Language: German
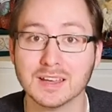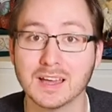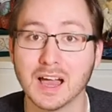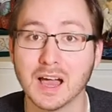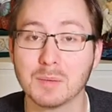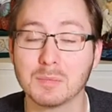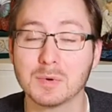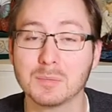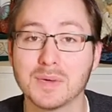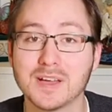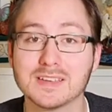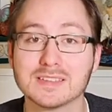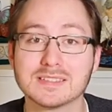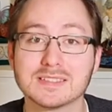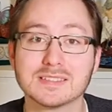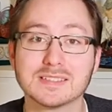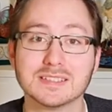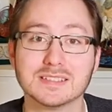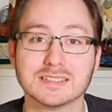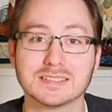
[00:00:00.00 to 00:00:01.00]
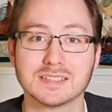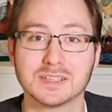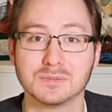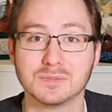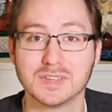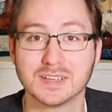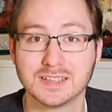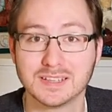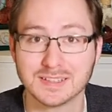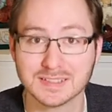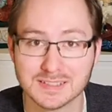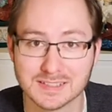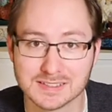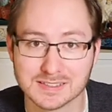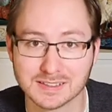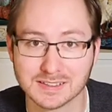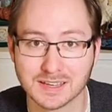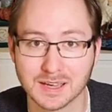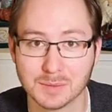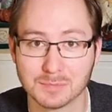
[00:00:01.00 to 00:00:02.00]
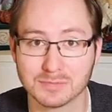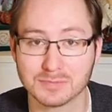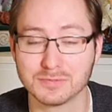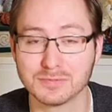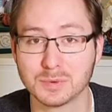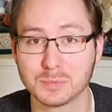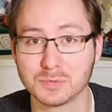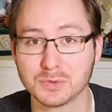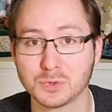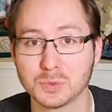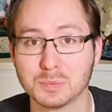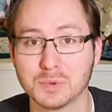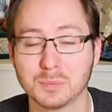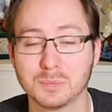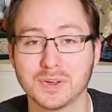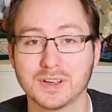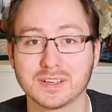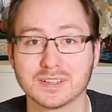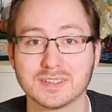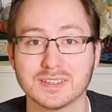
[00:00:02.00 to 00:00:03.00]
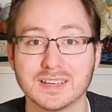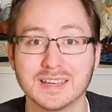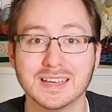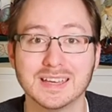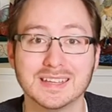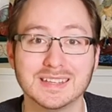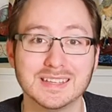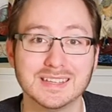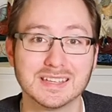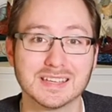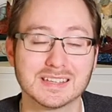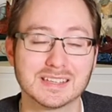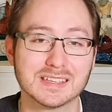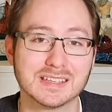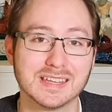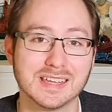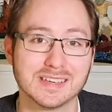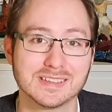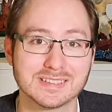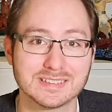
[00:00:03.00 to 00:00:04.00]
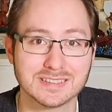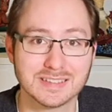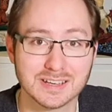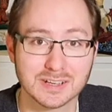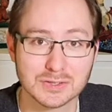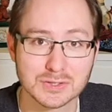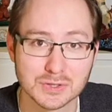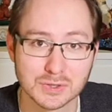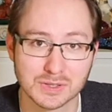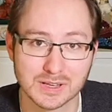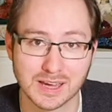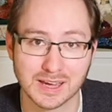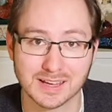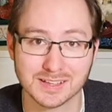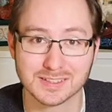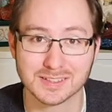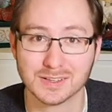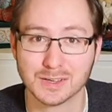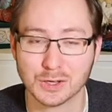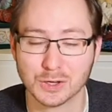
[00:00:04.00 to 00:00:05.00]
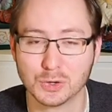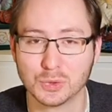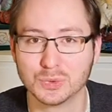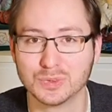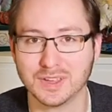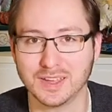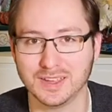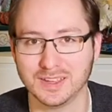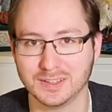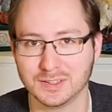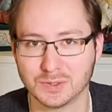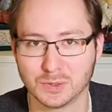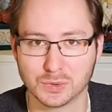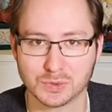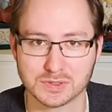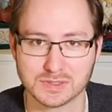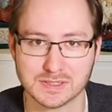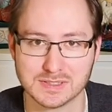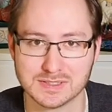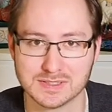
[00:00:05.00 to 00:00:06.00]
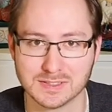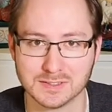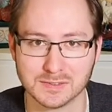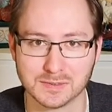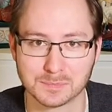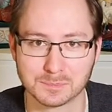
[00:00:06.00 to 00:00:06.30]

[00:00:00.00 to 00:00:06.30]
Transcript: aber meistens sind es dann wirklich diese Krapfen vom Supermarkt, die dann den nächsten Tag schon hart und eingetrocknet sind.